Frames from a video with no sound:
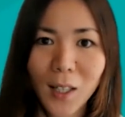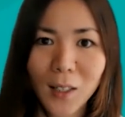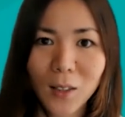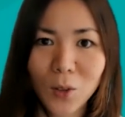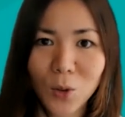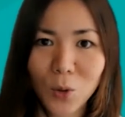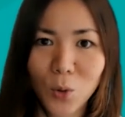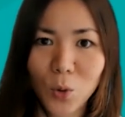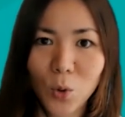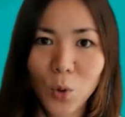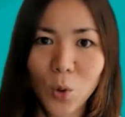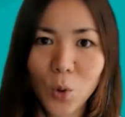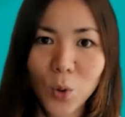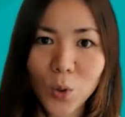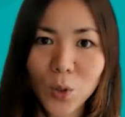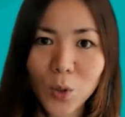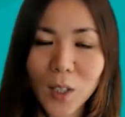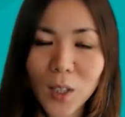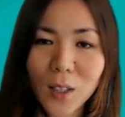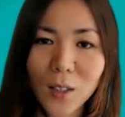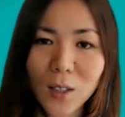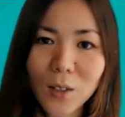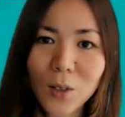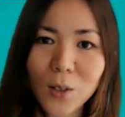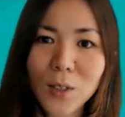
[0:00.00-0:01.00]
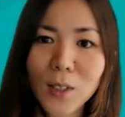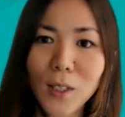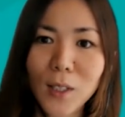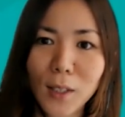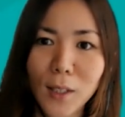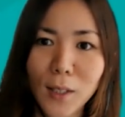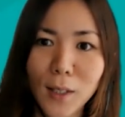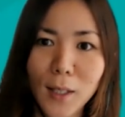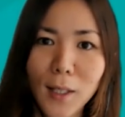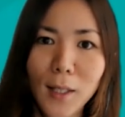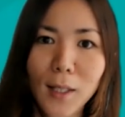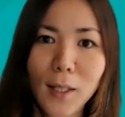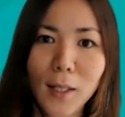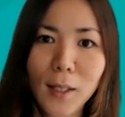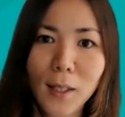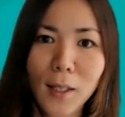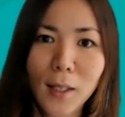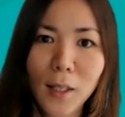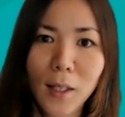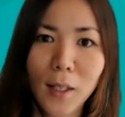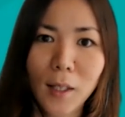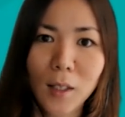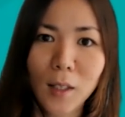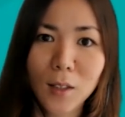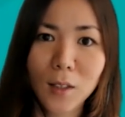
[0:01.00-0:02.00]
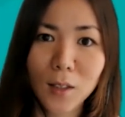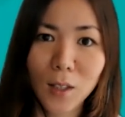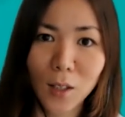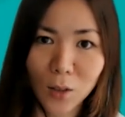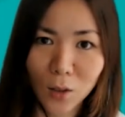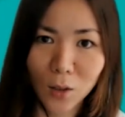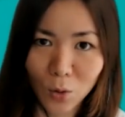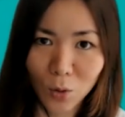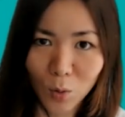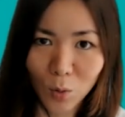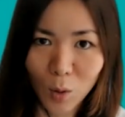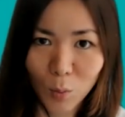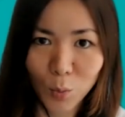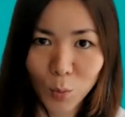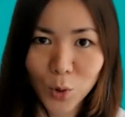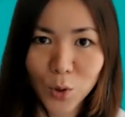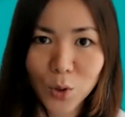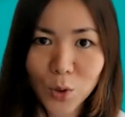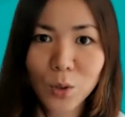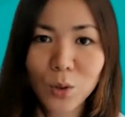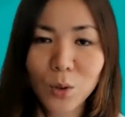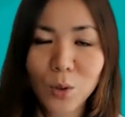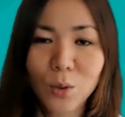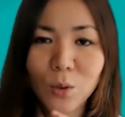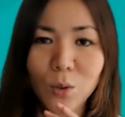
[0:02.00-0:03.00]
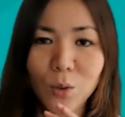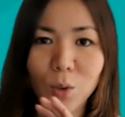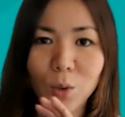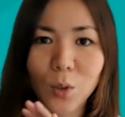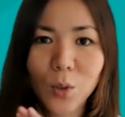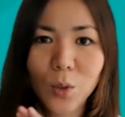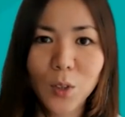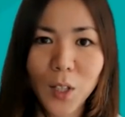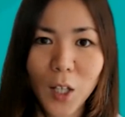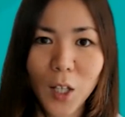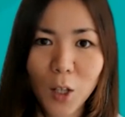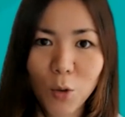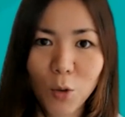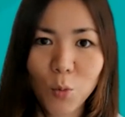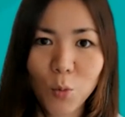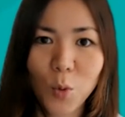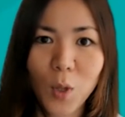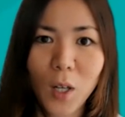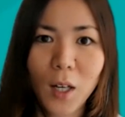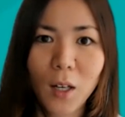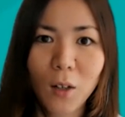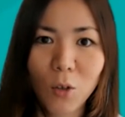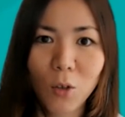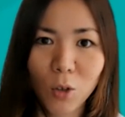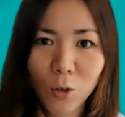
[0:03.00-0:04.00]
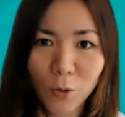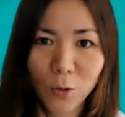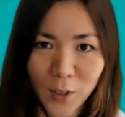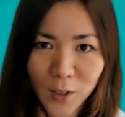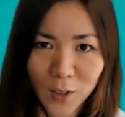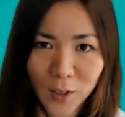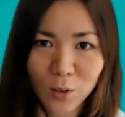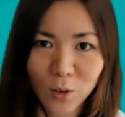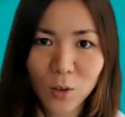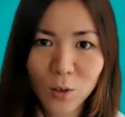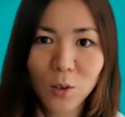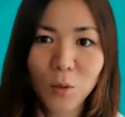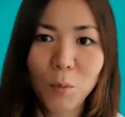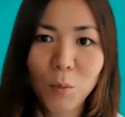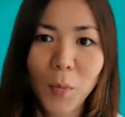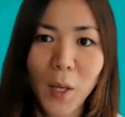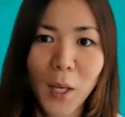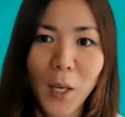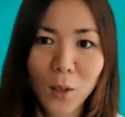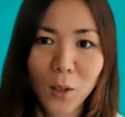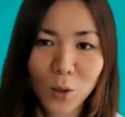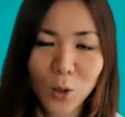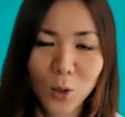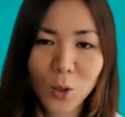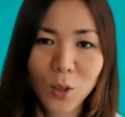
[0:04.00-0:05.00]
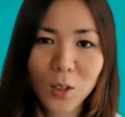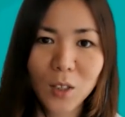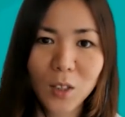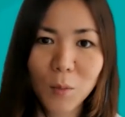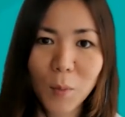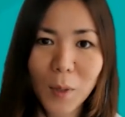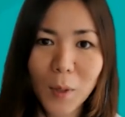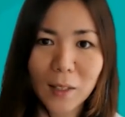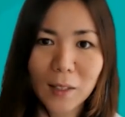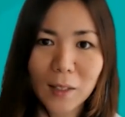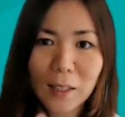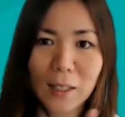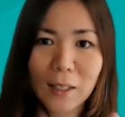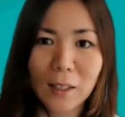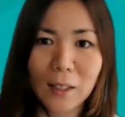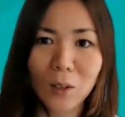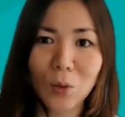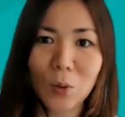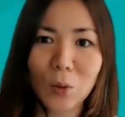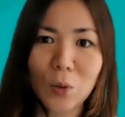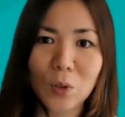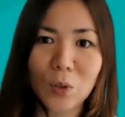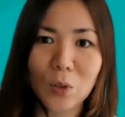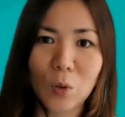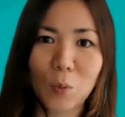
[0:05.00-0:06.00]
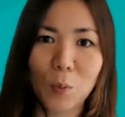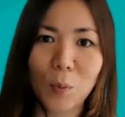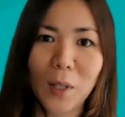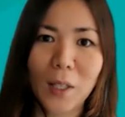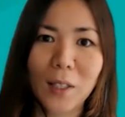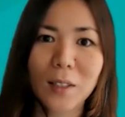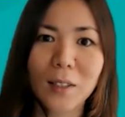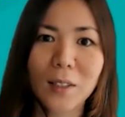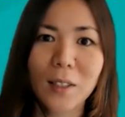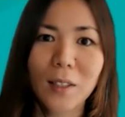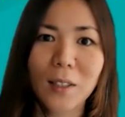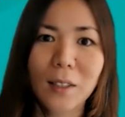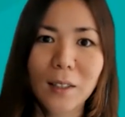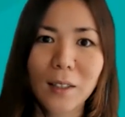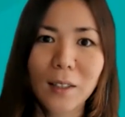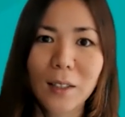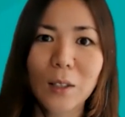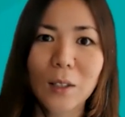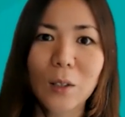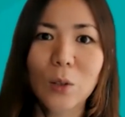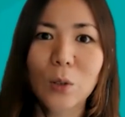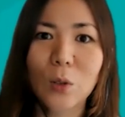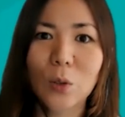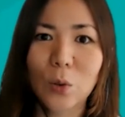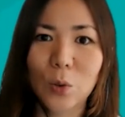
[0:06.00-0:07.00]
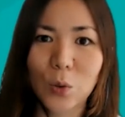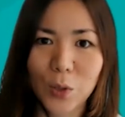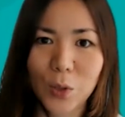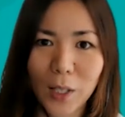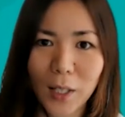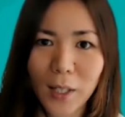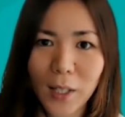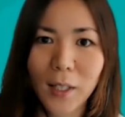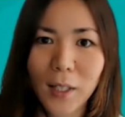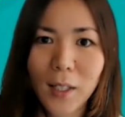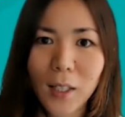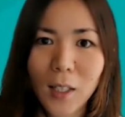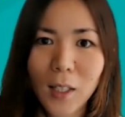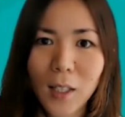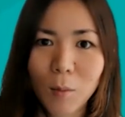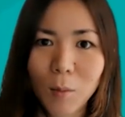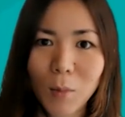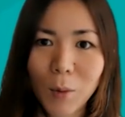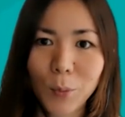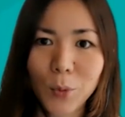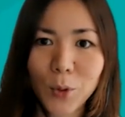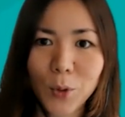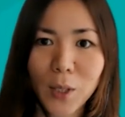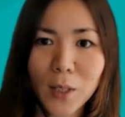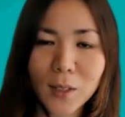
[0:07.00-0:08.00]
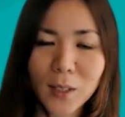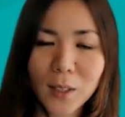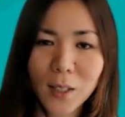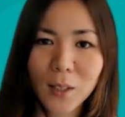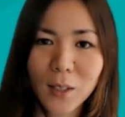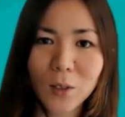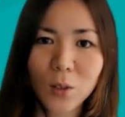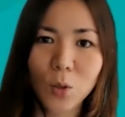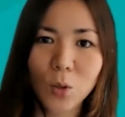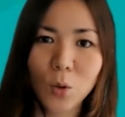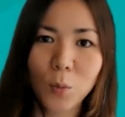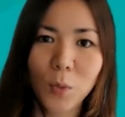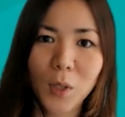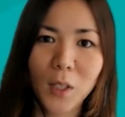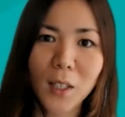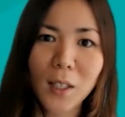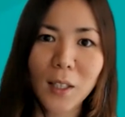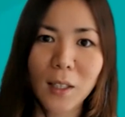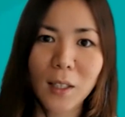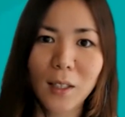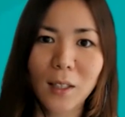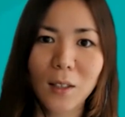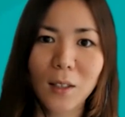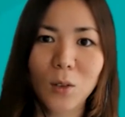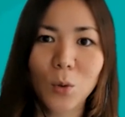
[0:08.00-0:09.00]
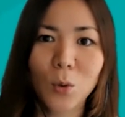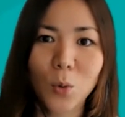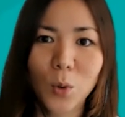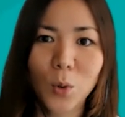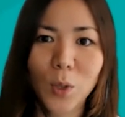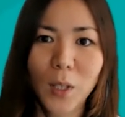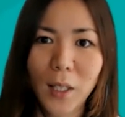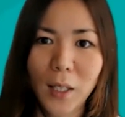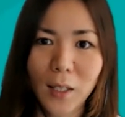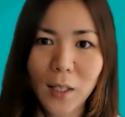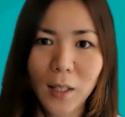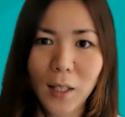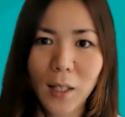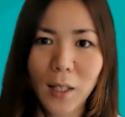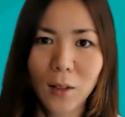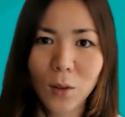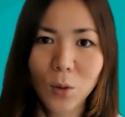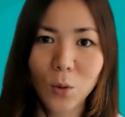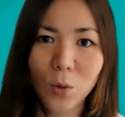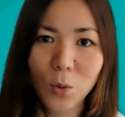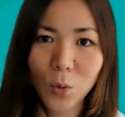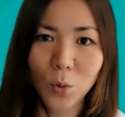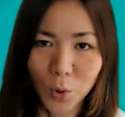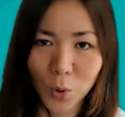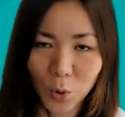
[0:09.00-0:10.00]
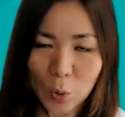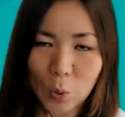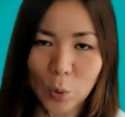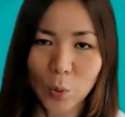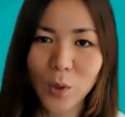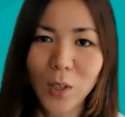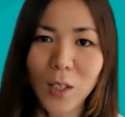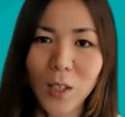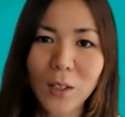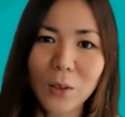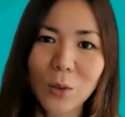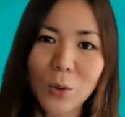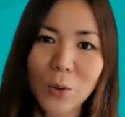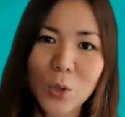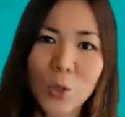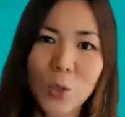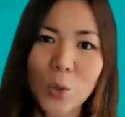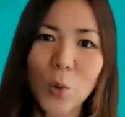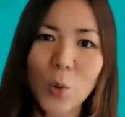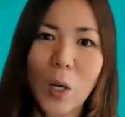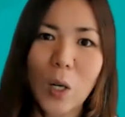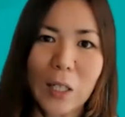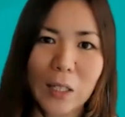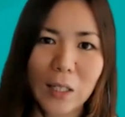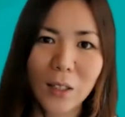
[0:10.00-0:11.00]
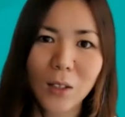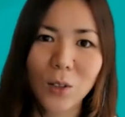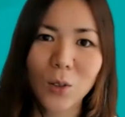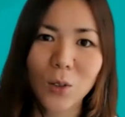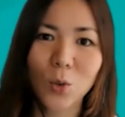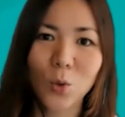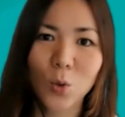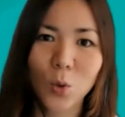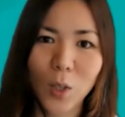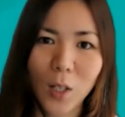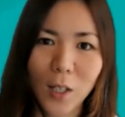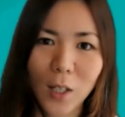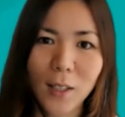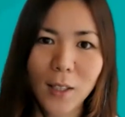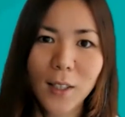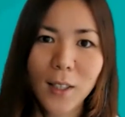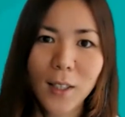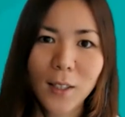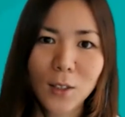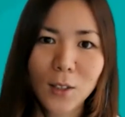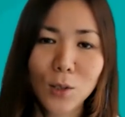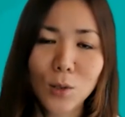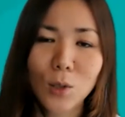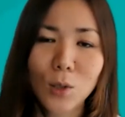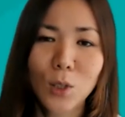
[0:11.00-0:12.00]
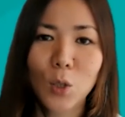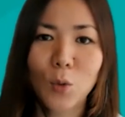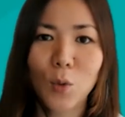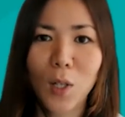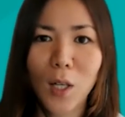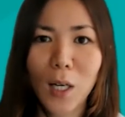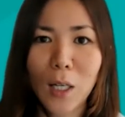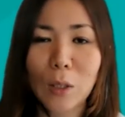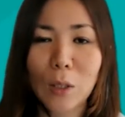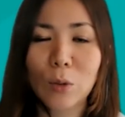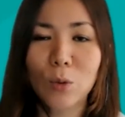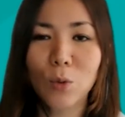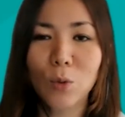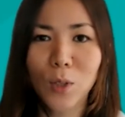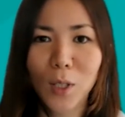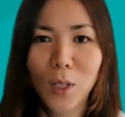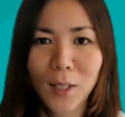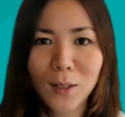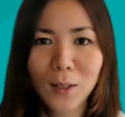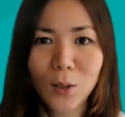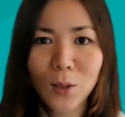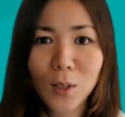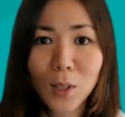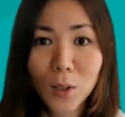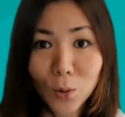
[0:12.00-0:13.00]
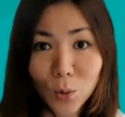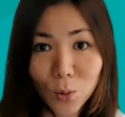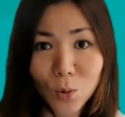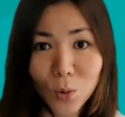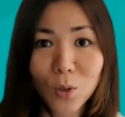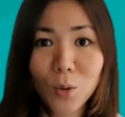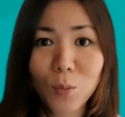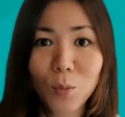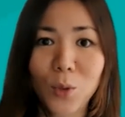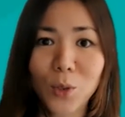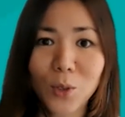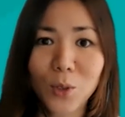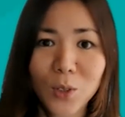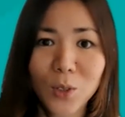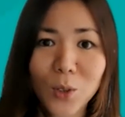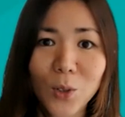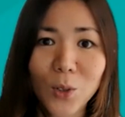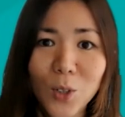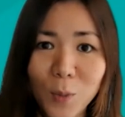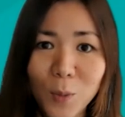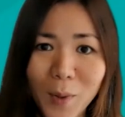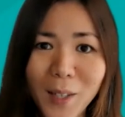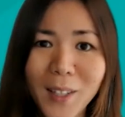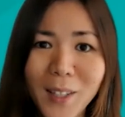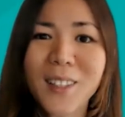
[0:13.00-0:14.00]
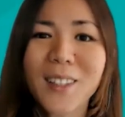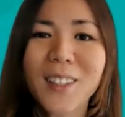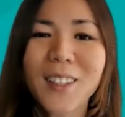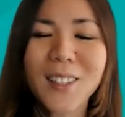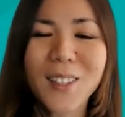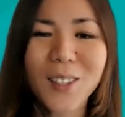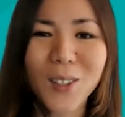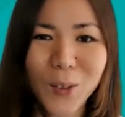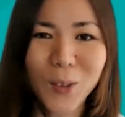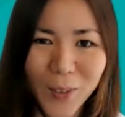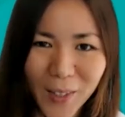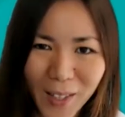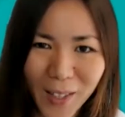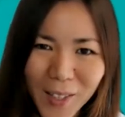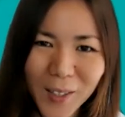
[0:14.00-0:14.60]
あとコンタクト先が、えー、チャットはもちろん電話、オフィス、メールすべて一つのページで出てくるので、まあ、プレゼンスを見ながらどこで、えー、どういうコンタクトをしようかなというのがすぐに分かるので、そういったところもすごく便利ですよ